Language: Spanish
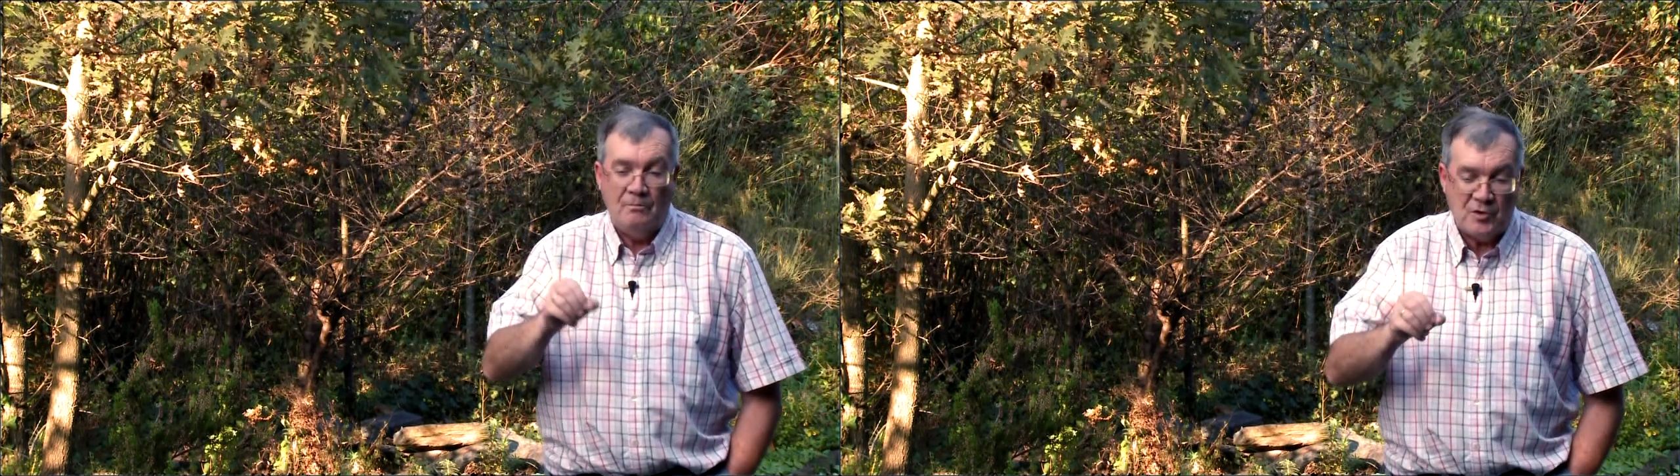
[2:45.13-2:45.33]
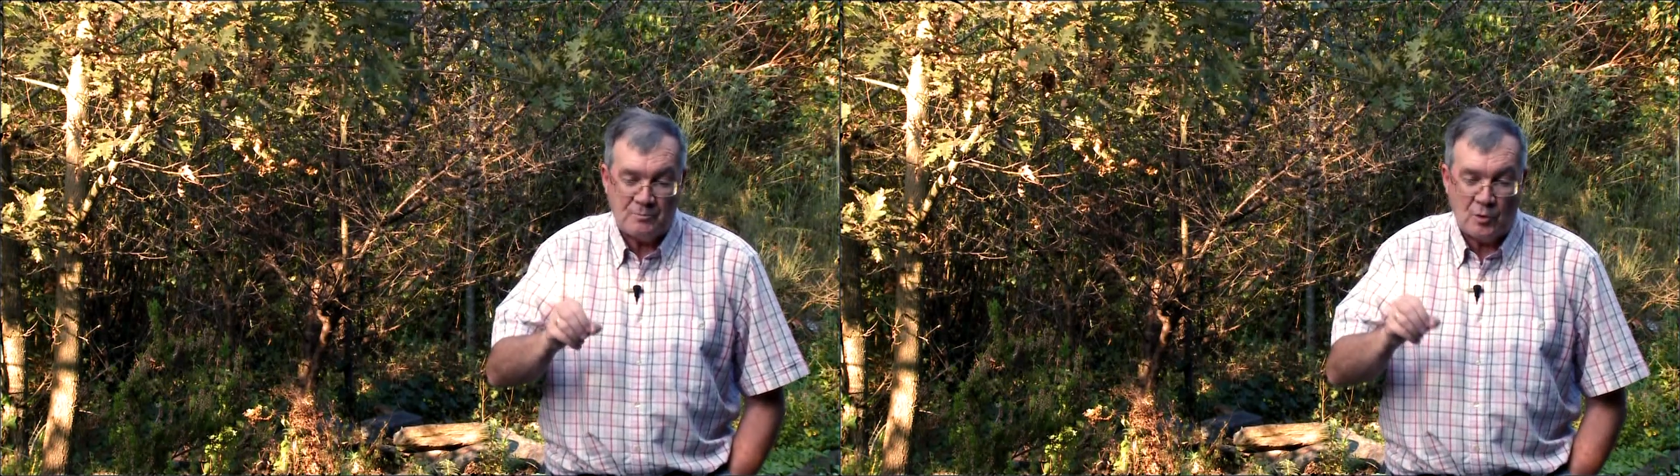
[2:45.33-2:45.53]

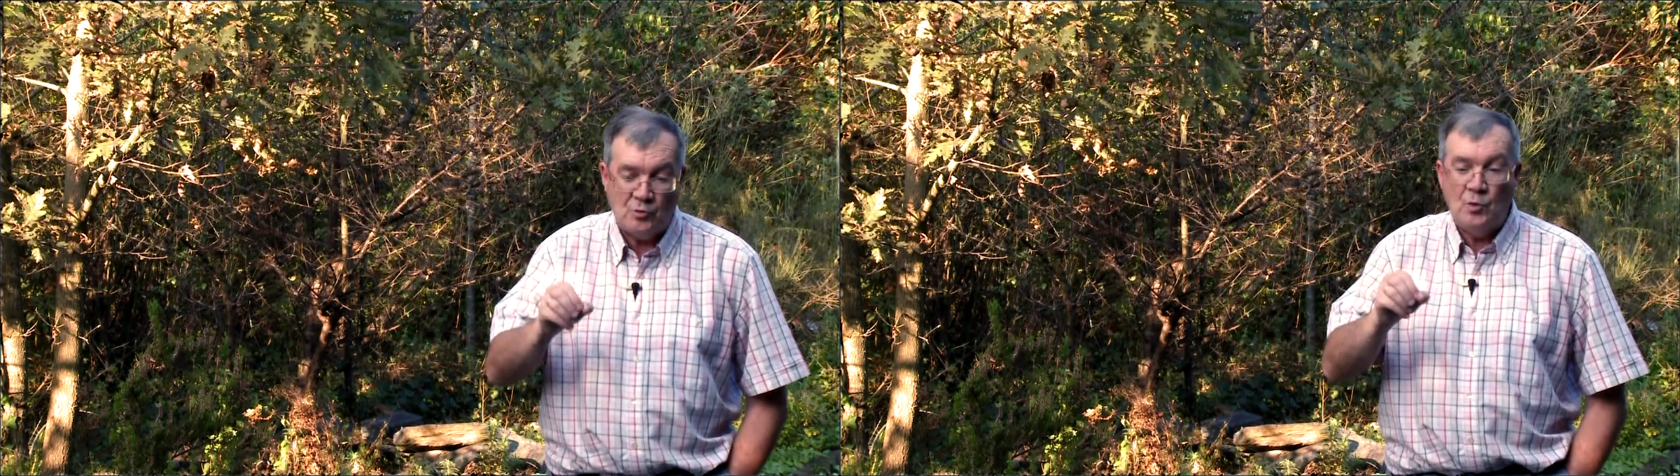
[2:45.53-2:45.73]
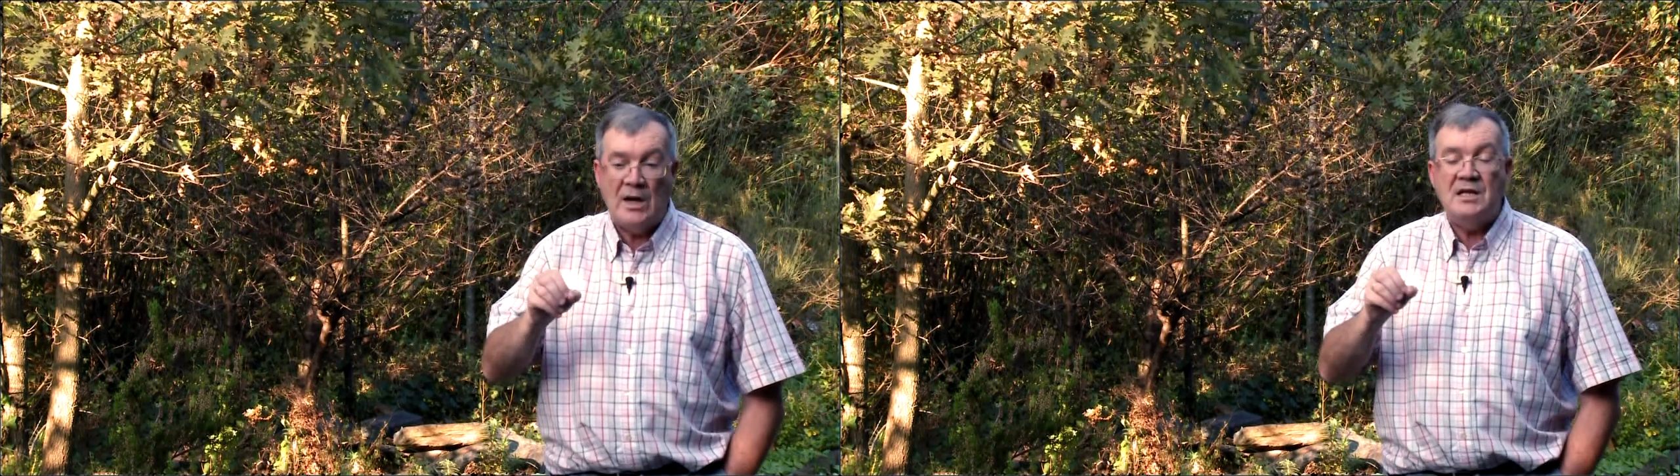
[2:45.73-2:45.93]
de los pocos
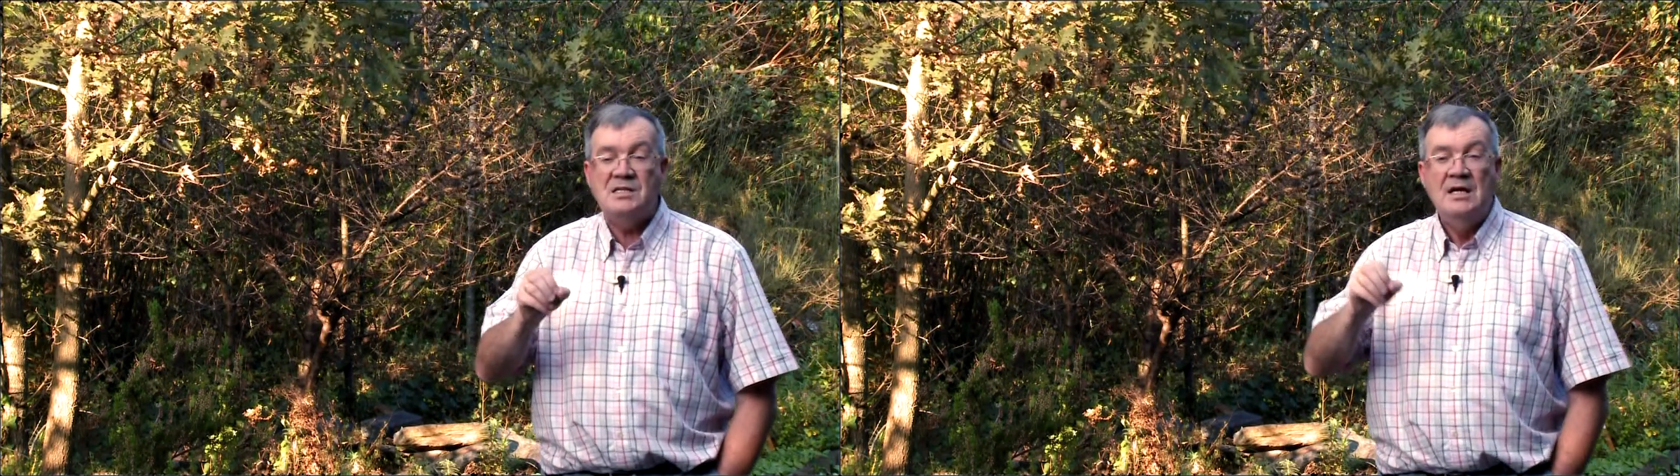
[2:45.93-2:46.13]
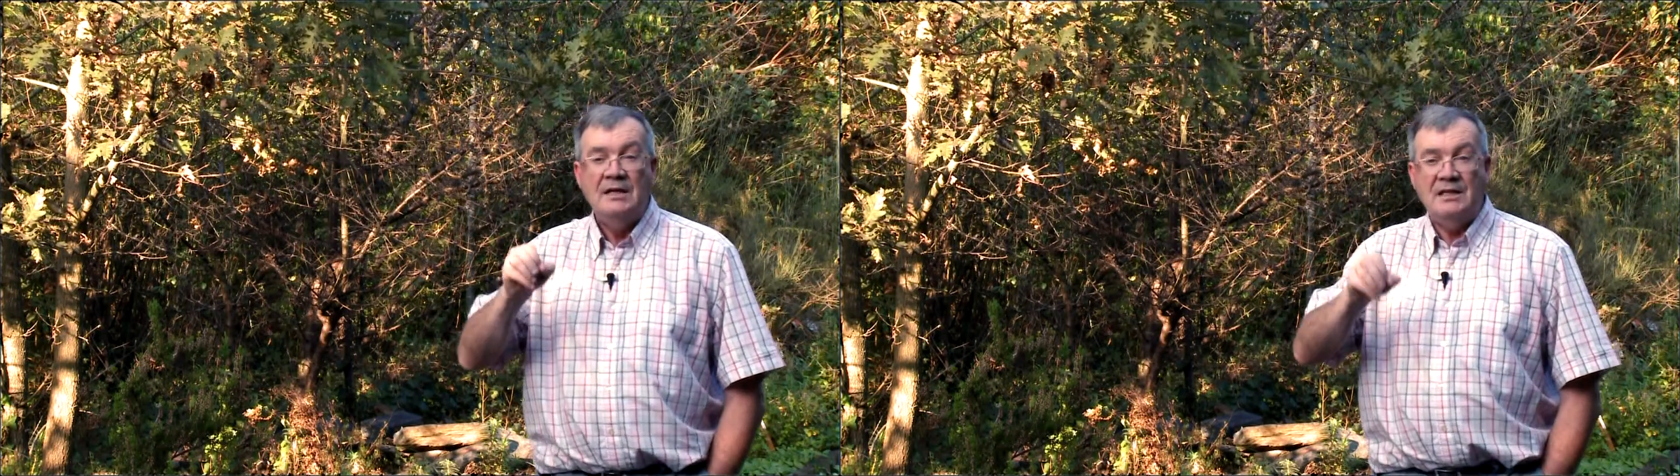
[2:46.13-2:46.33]
lugares
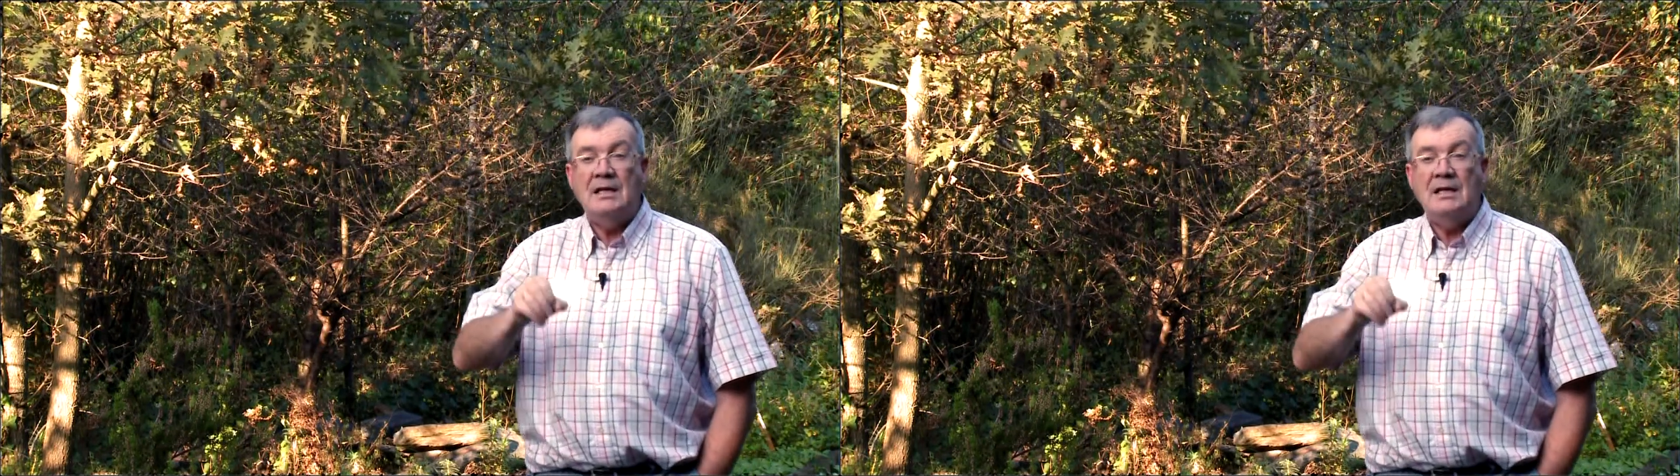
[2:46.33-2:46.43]
de